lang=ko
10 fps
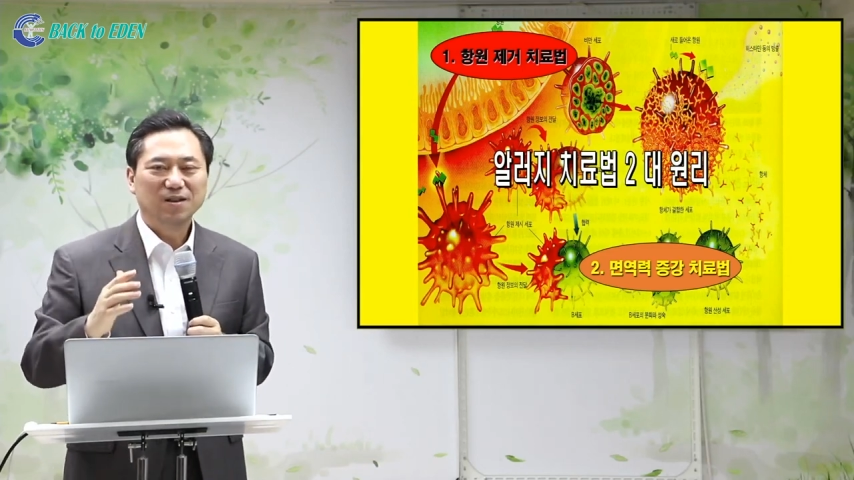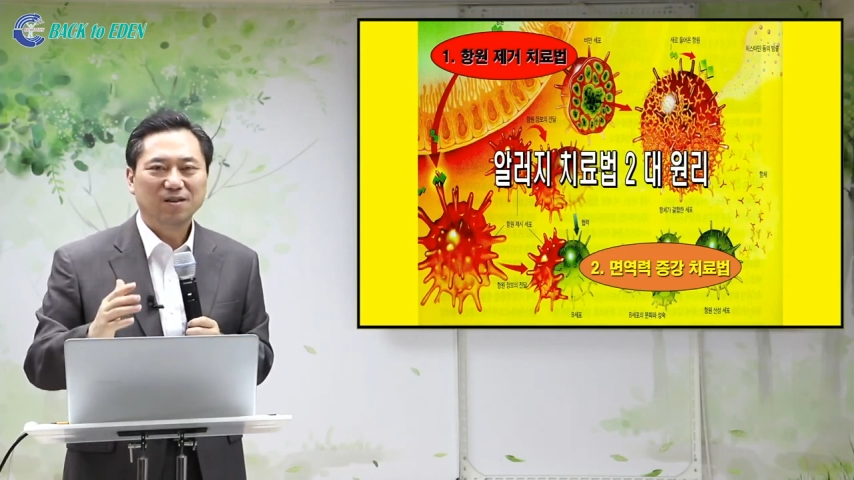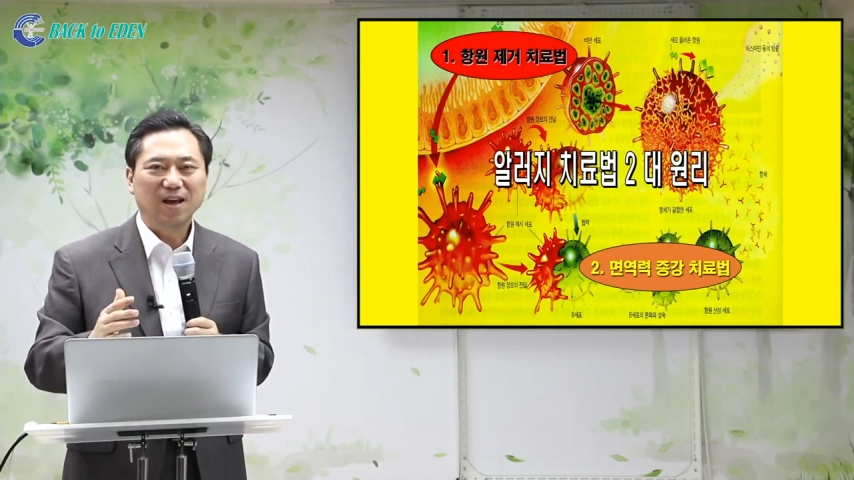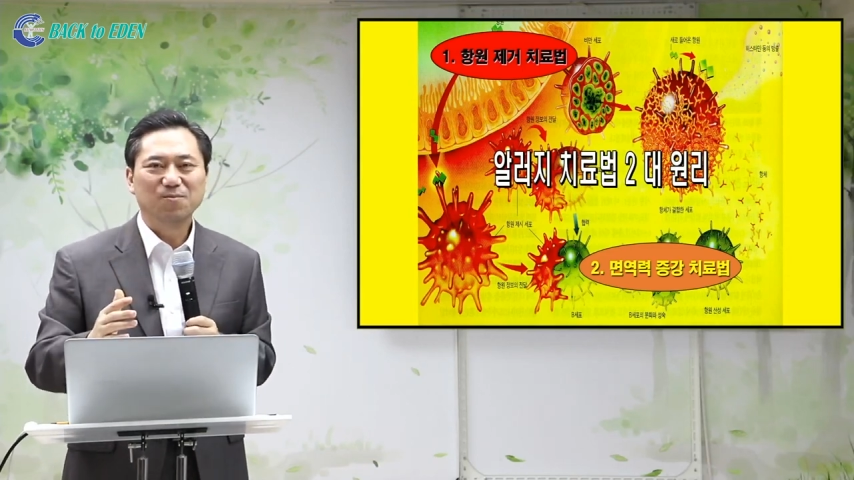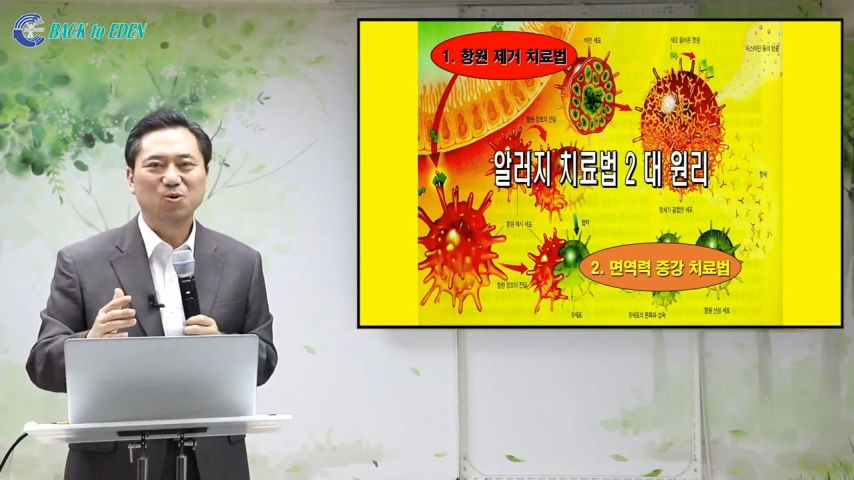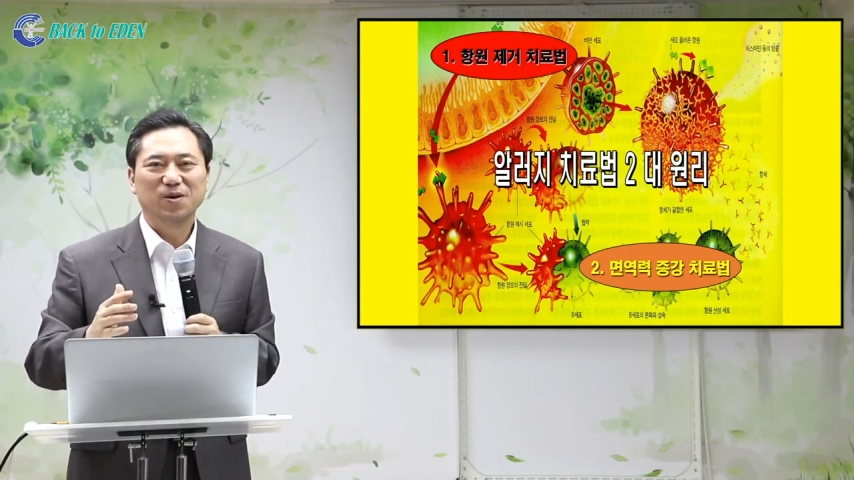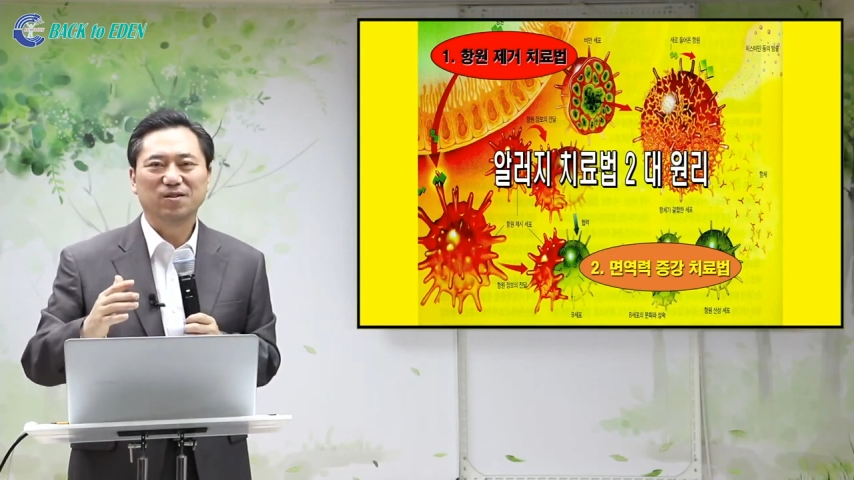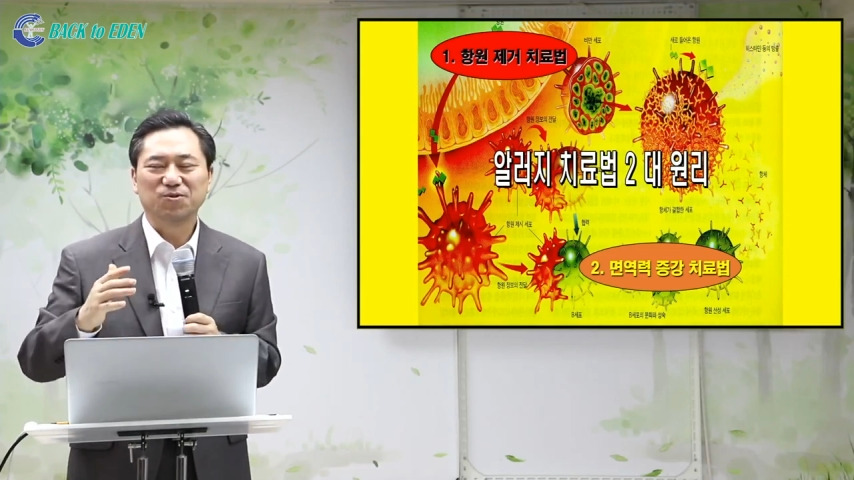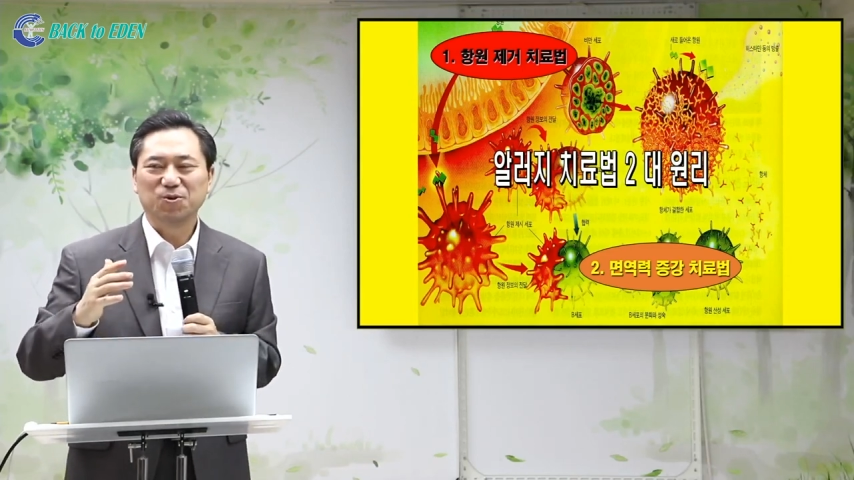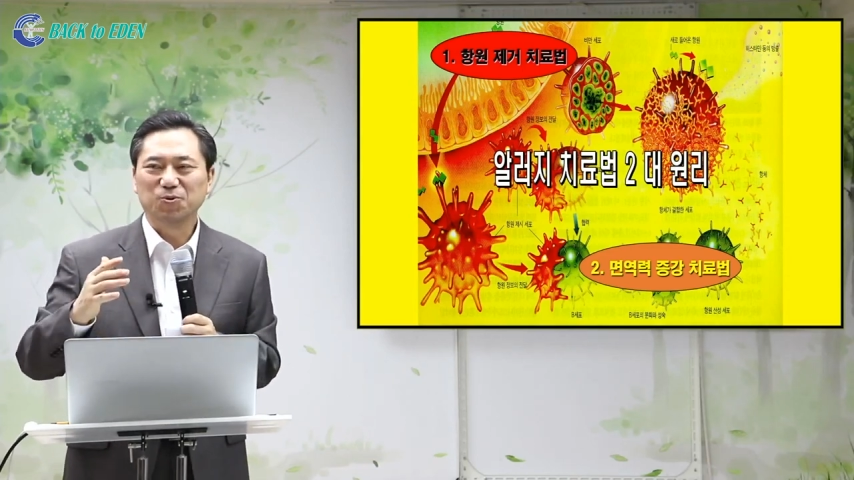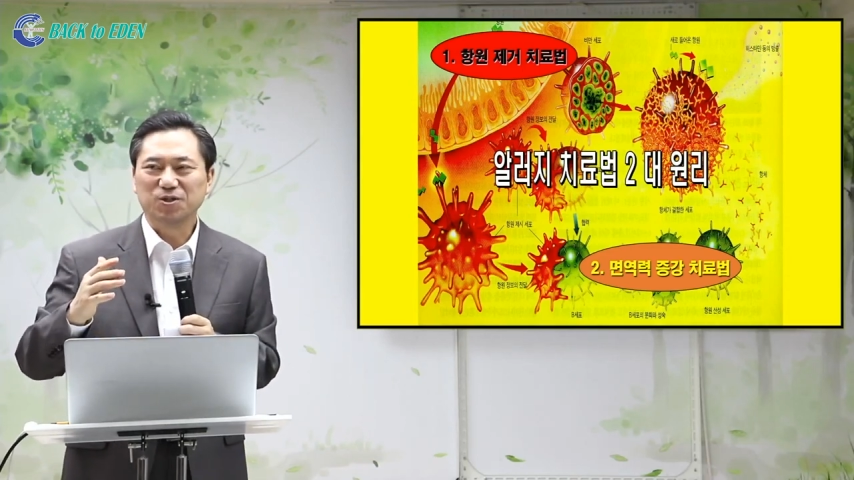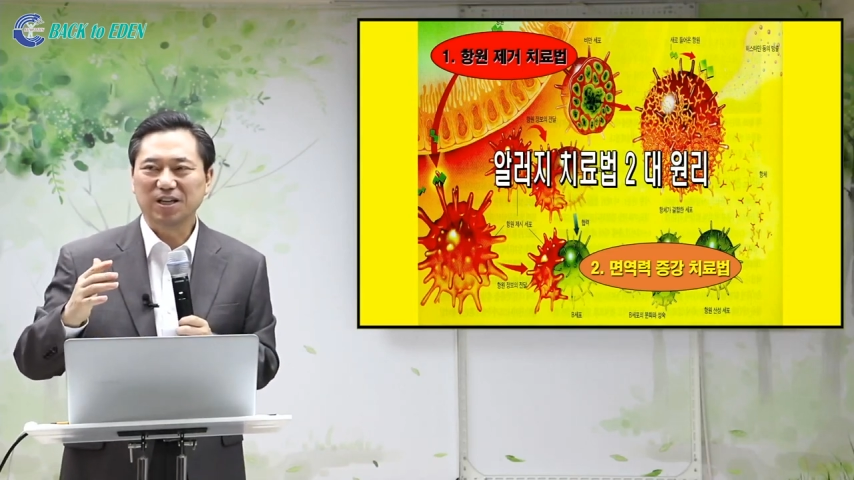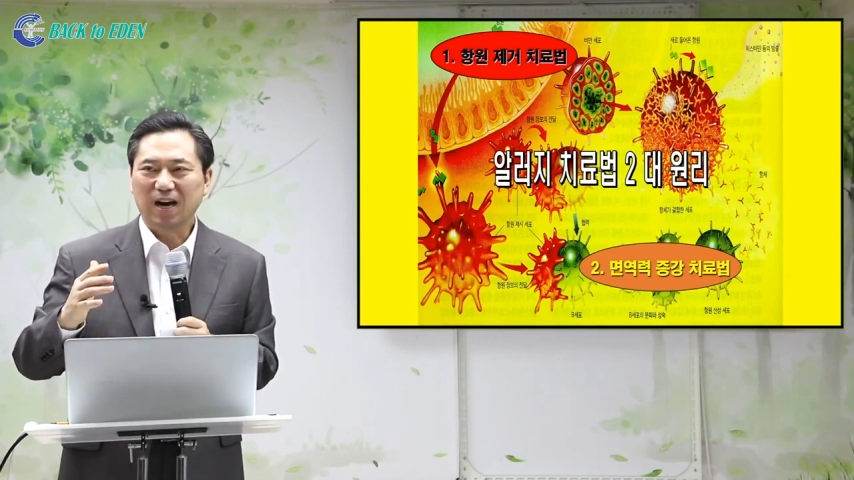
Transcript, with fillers: 내 몸에 들어오지